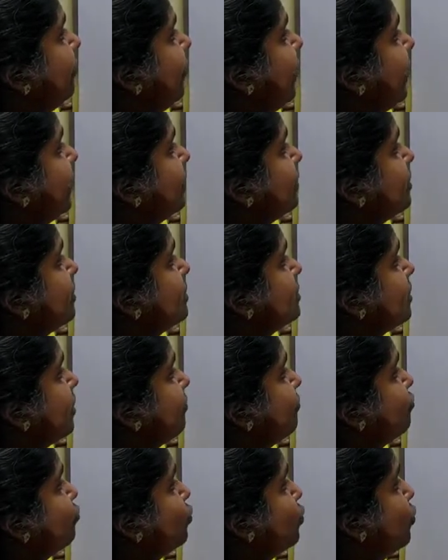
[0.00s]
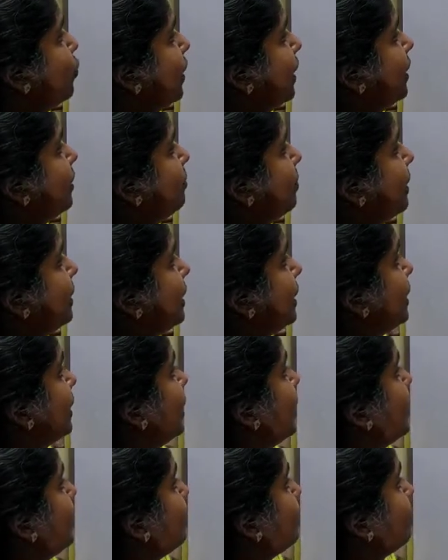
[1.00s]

ஃபேக்டர்ஸ் ஆஃப் டூ என்னென்னு பார்த்தீங்கன்னா